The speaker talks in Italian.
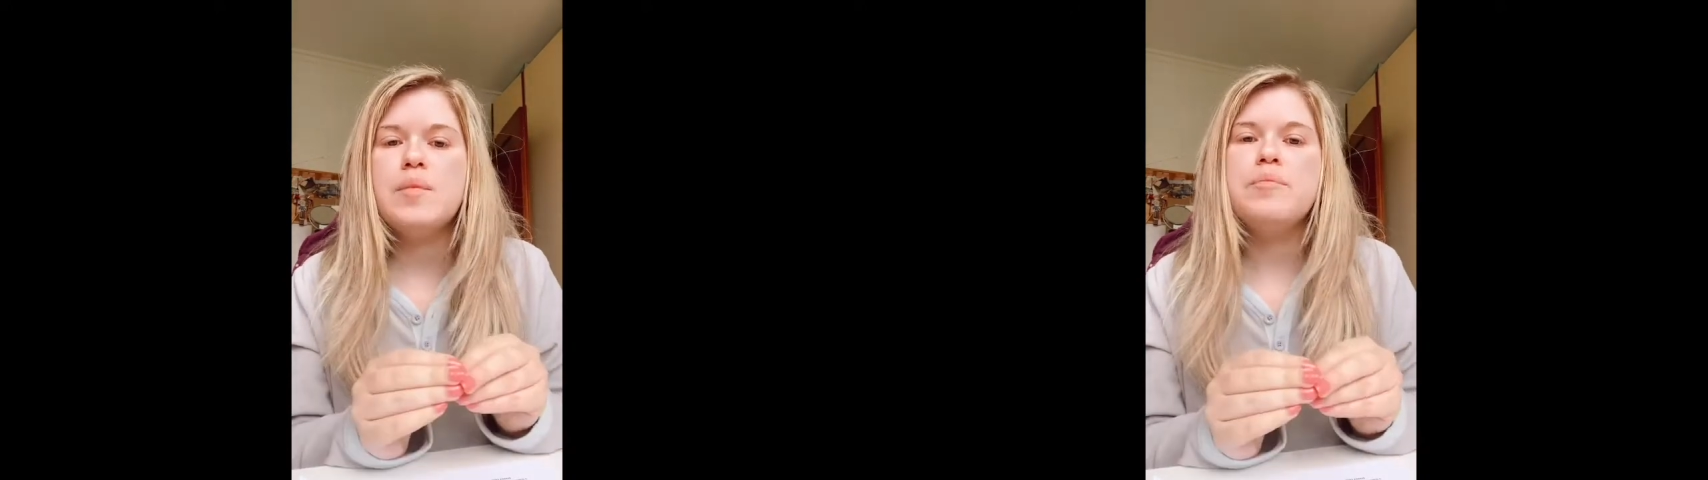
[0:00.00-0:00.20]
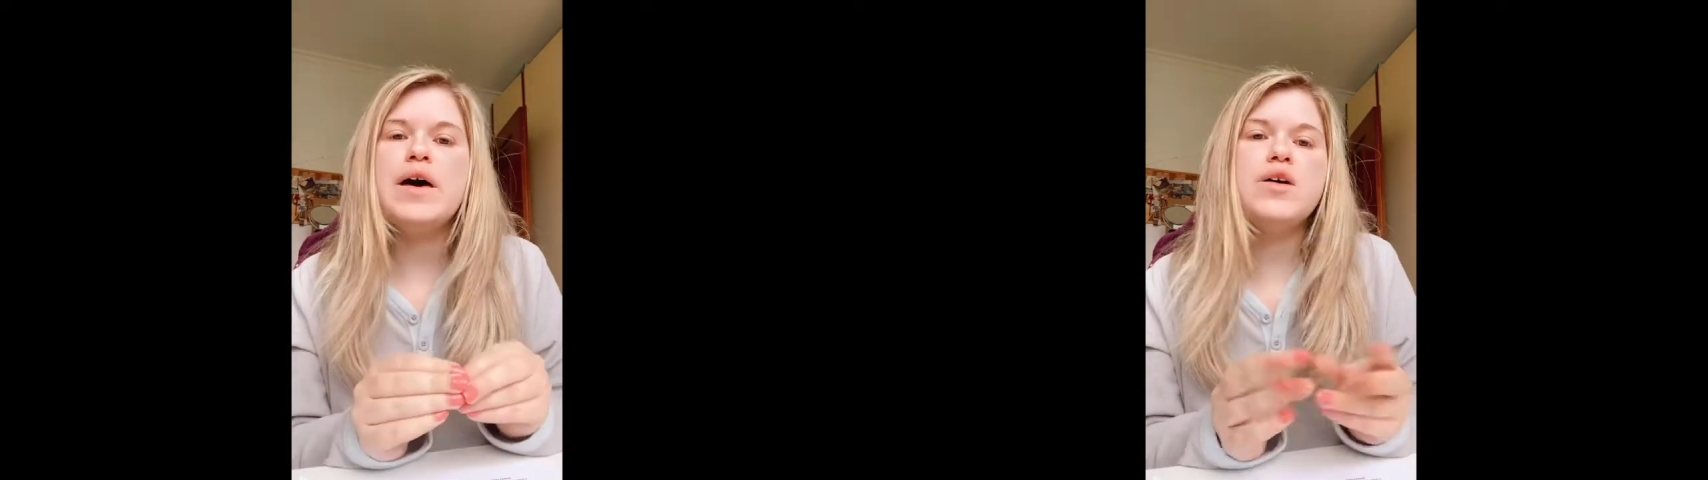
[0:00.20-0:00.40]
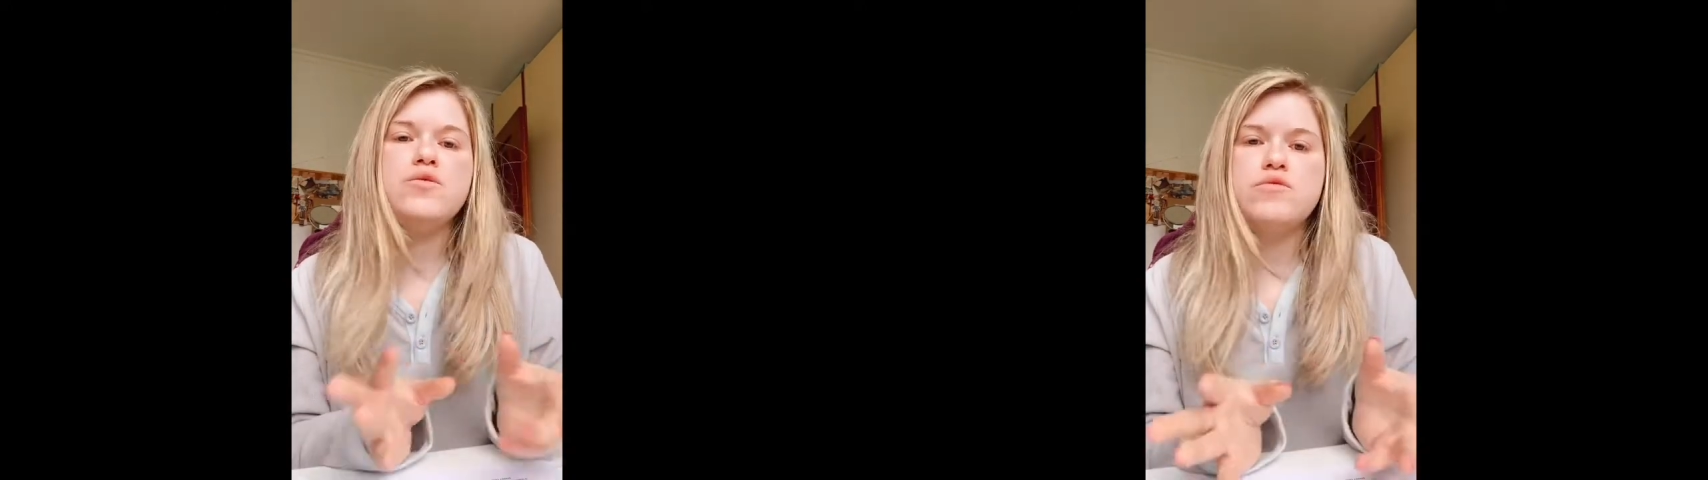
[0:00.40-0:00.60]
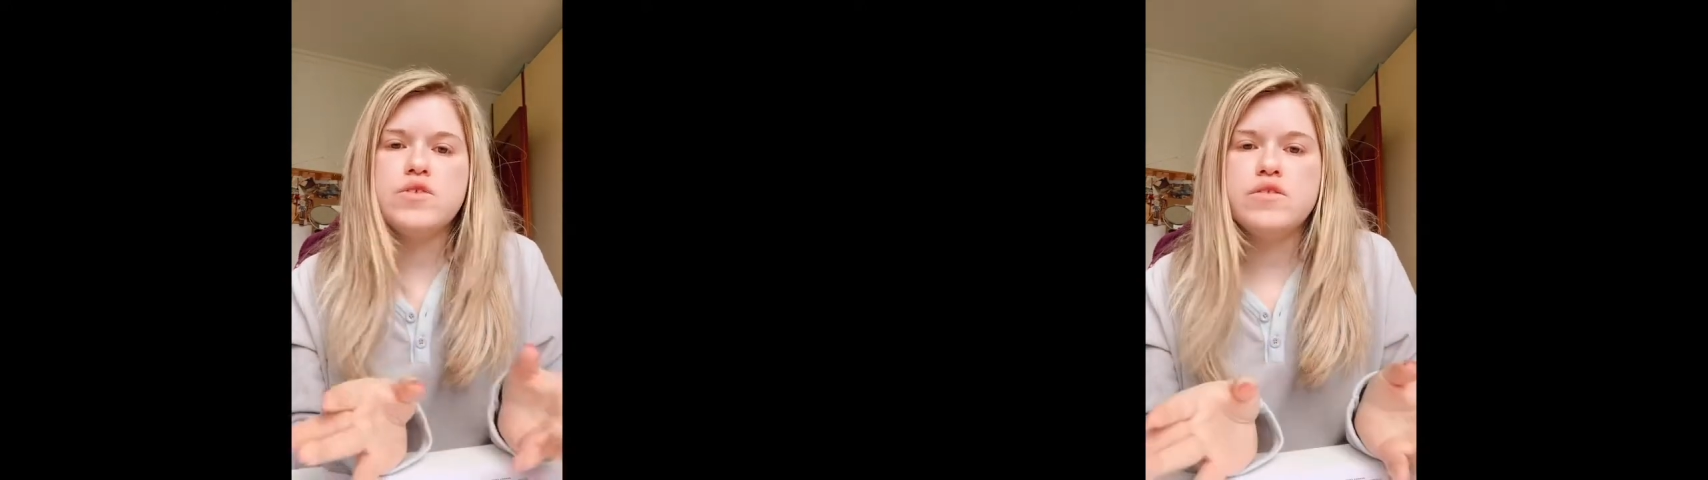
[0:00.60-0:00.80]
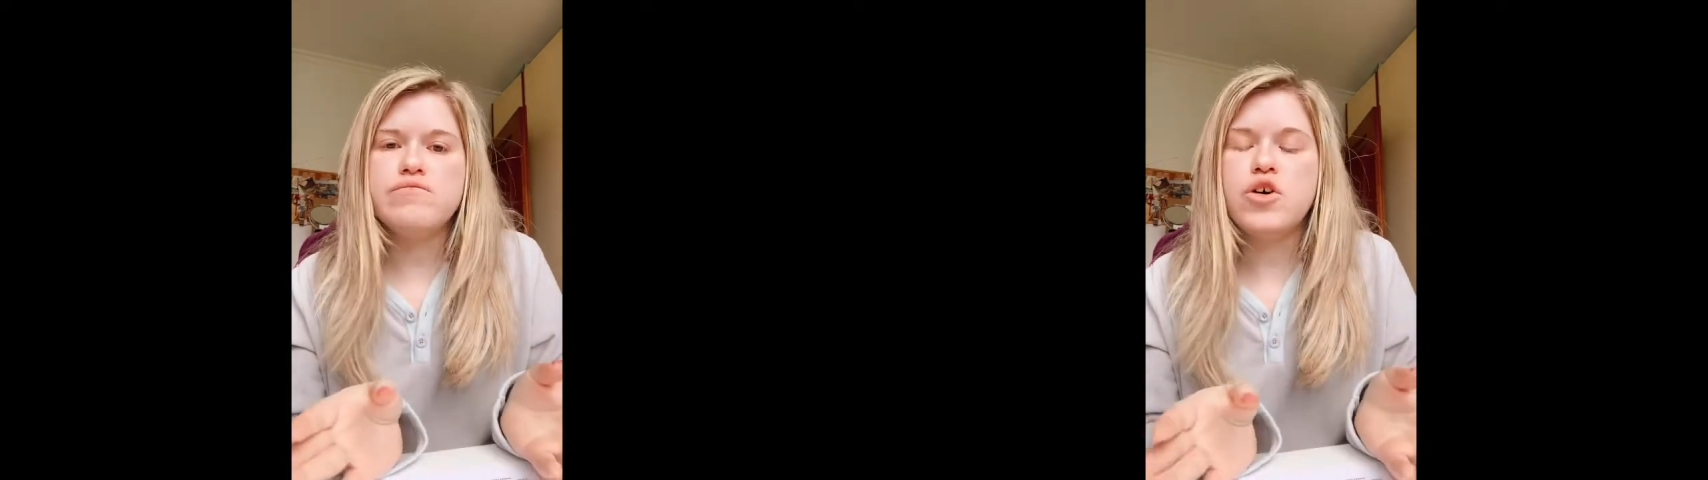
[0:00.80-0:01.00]
per un,
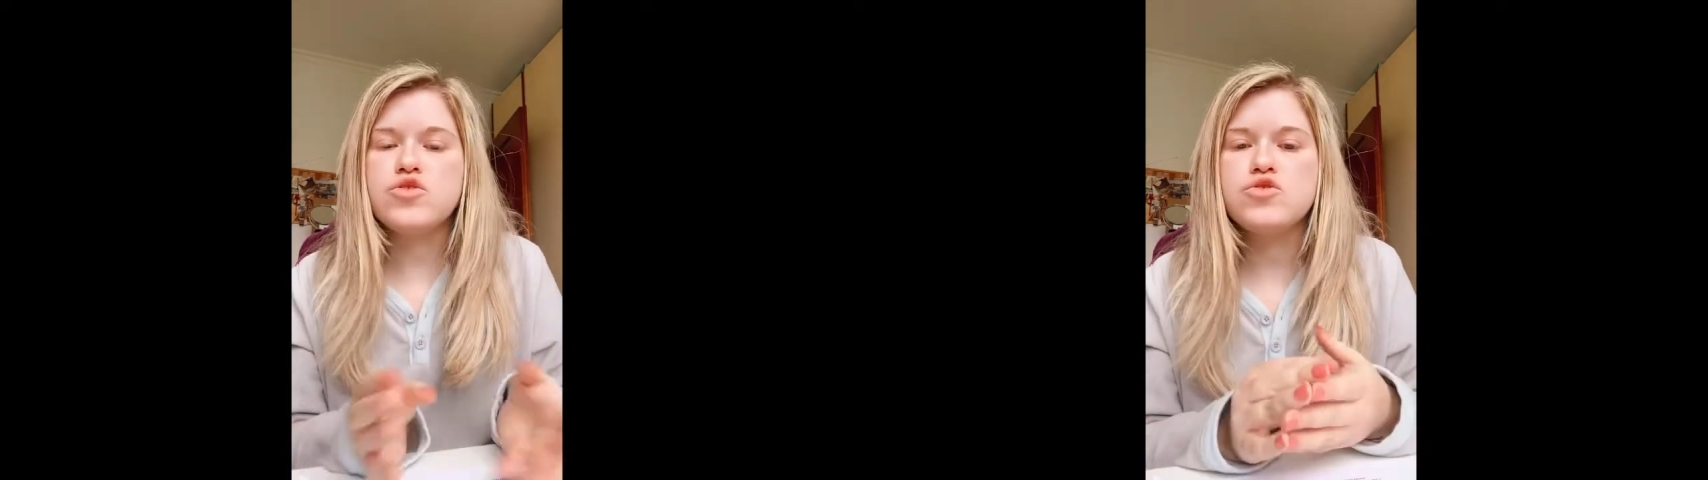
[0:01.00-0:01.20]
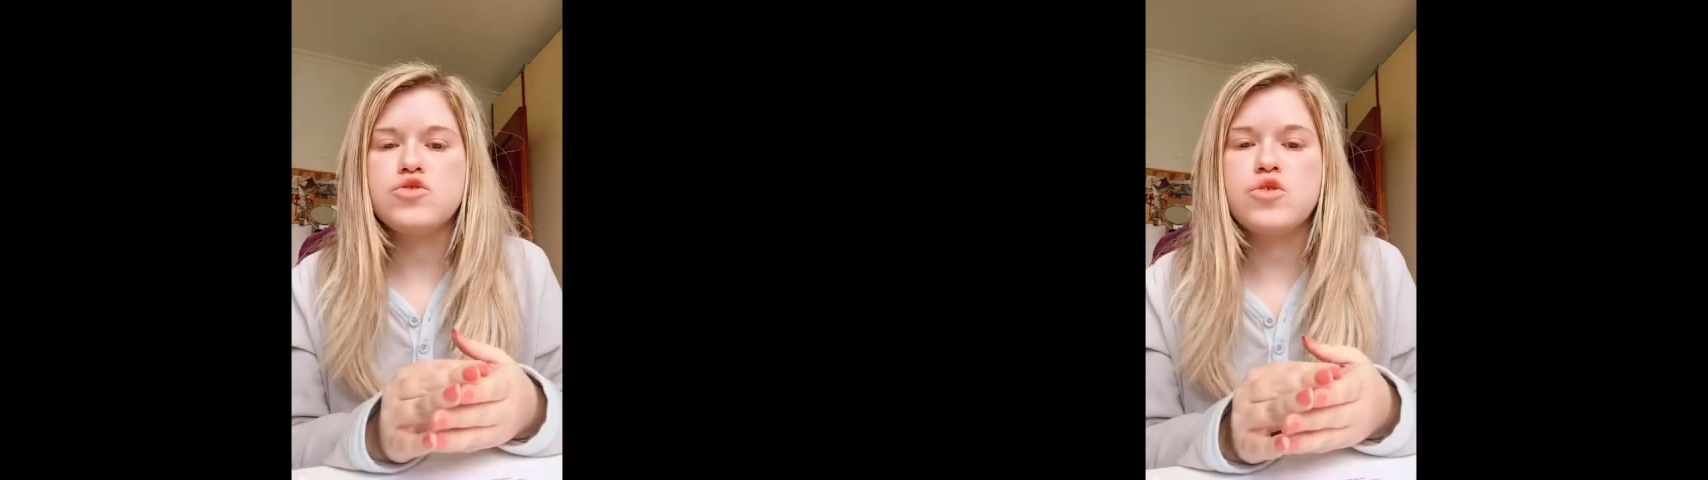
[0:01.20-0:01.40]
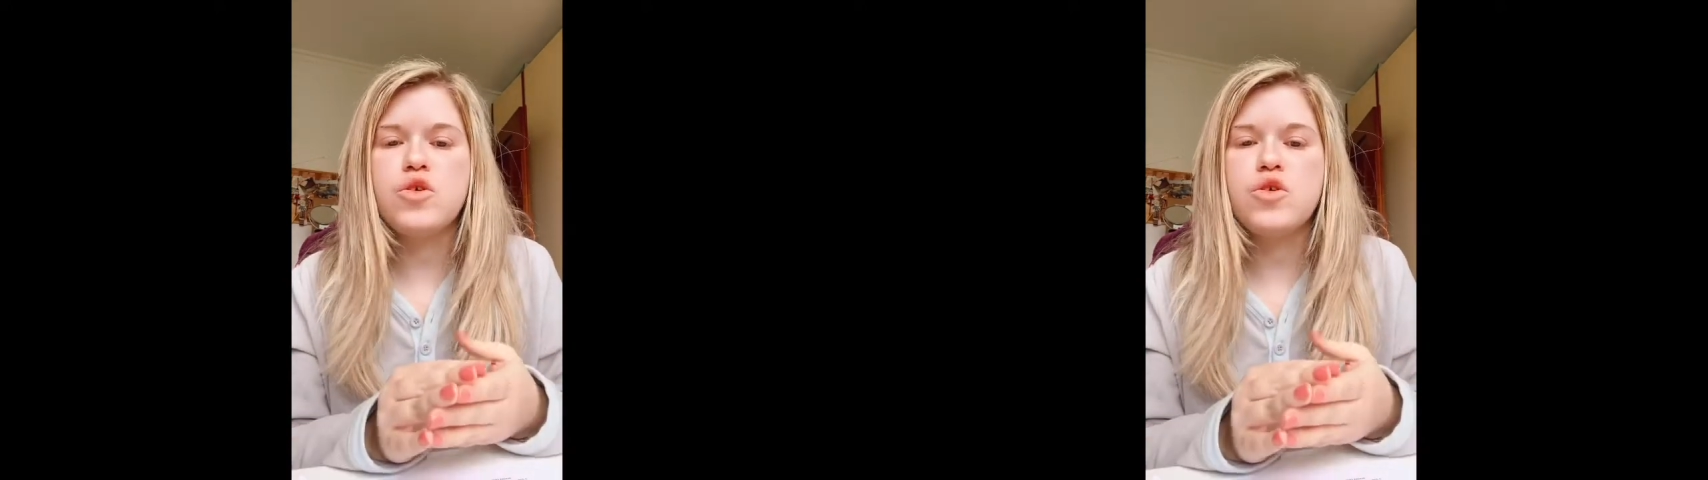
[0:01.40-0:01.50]
un vostro